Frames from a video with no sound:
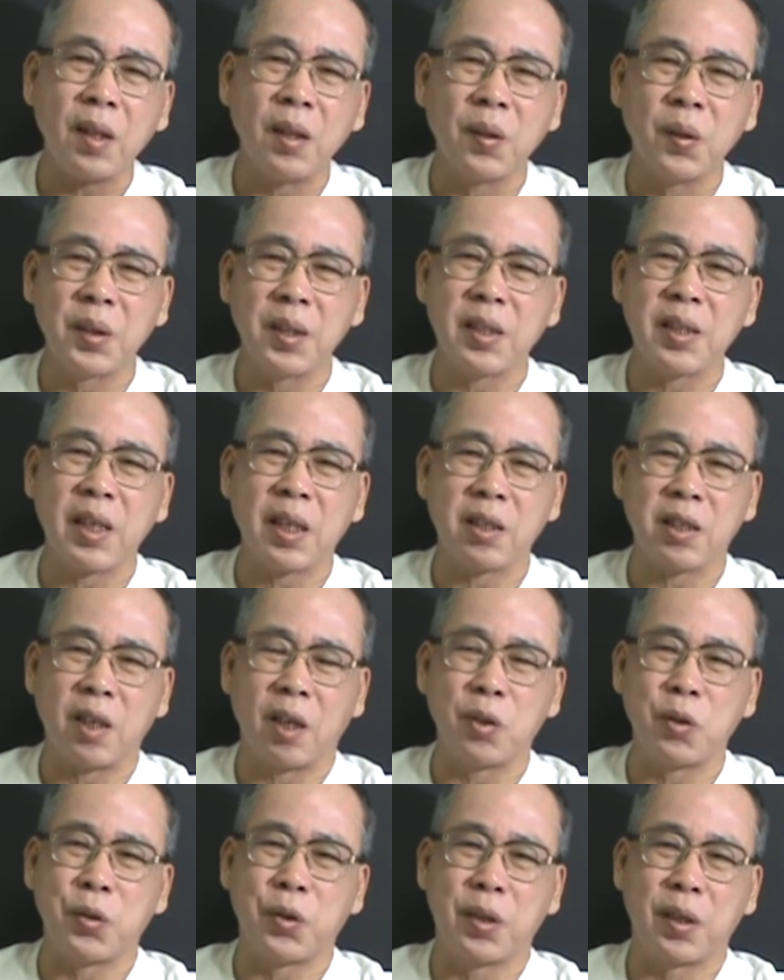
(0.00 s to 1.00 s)
或者唱
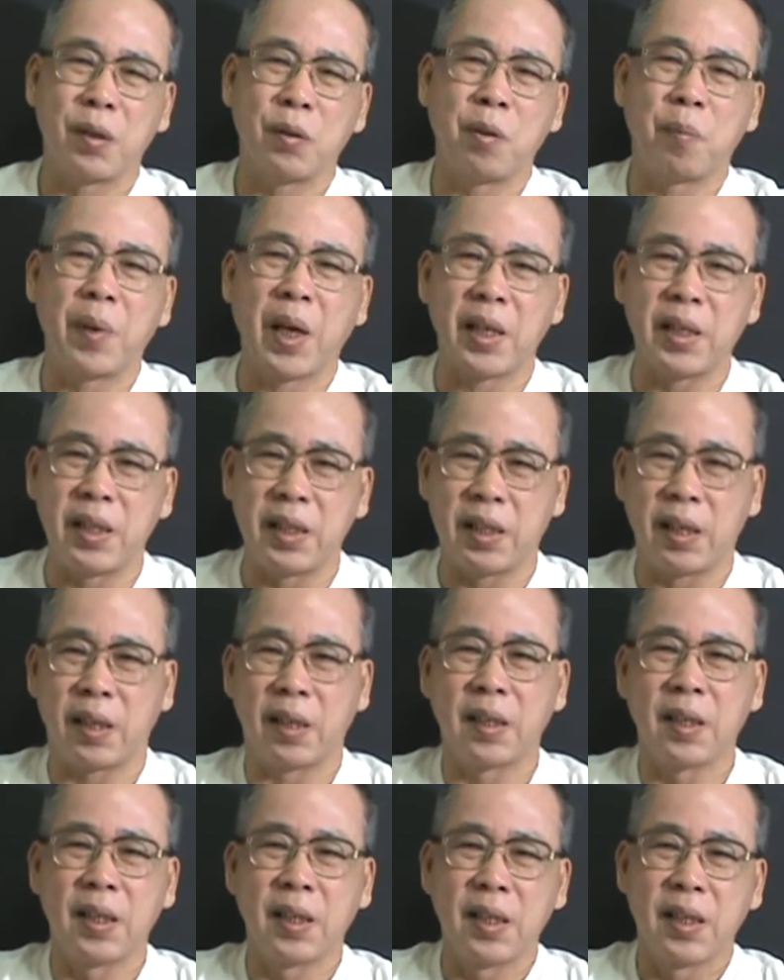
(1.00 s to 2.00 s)
小曲的，或卖艺的，
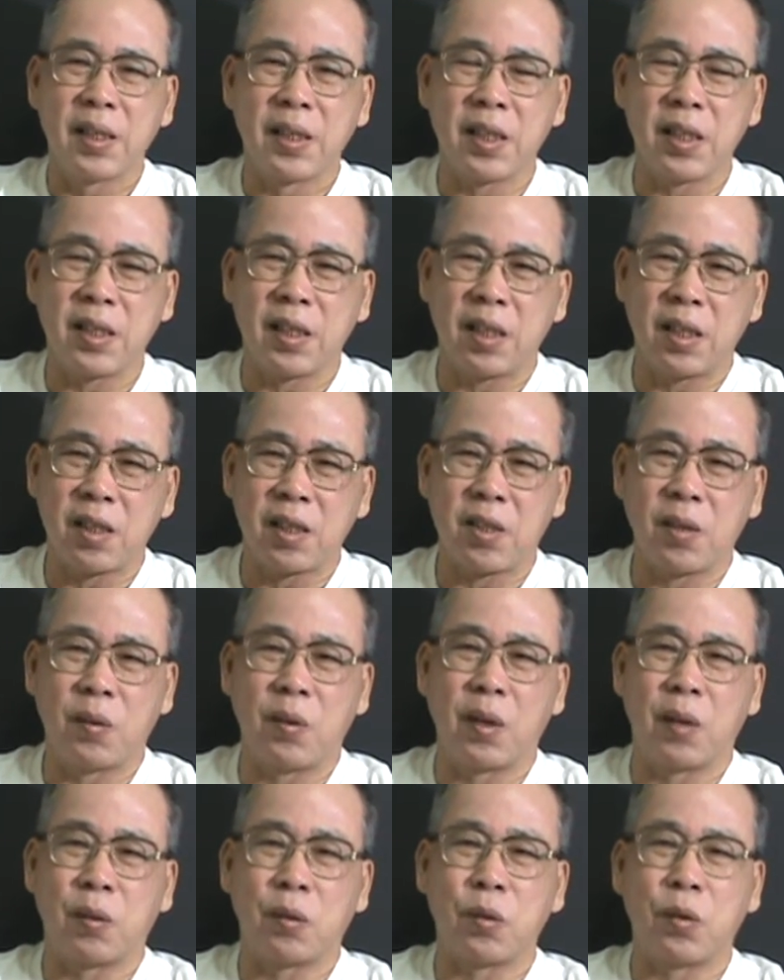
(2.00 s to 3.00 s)
这些人
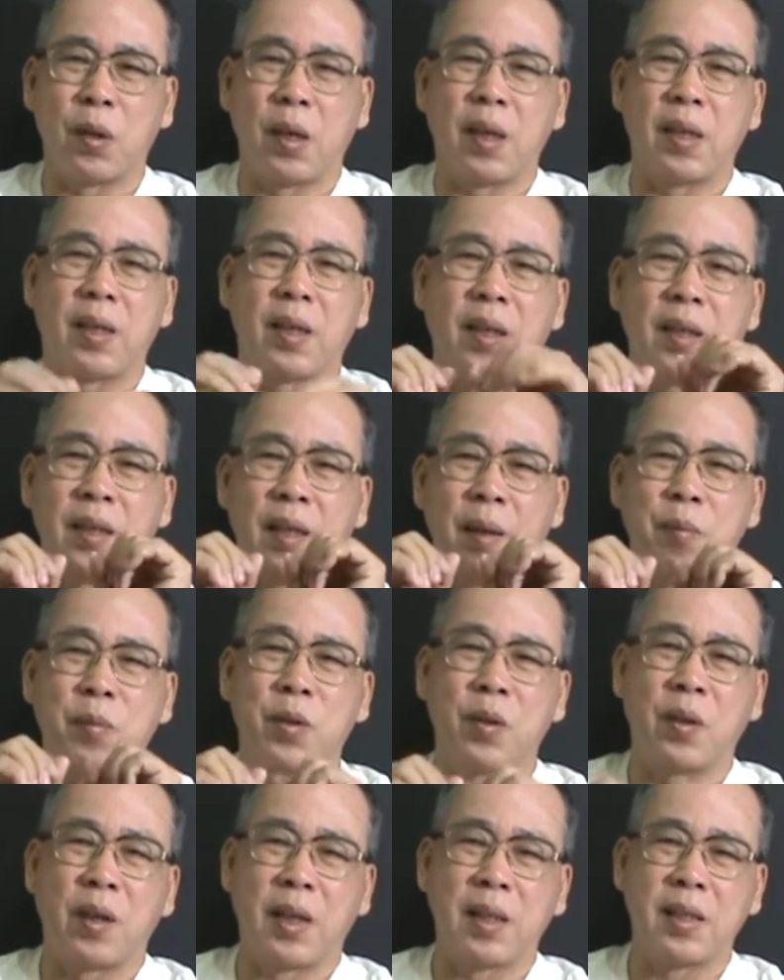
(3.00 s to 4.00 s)
收拢出来，然后他们
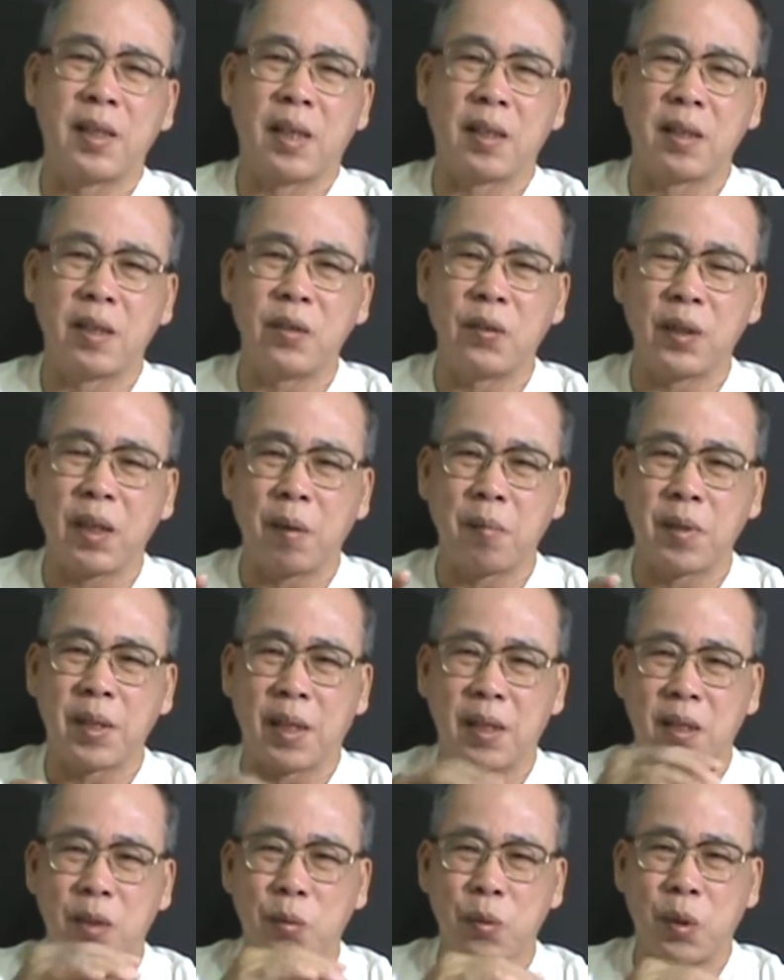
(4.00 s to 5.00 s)
就来唱，因为他们才是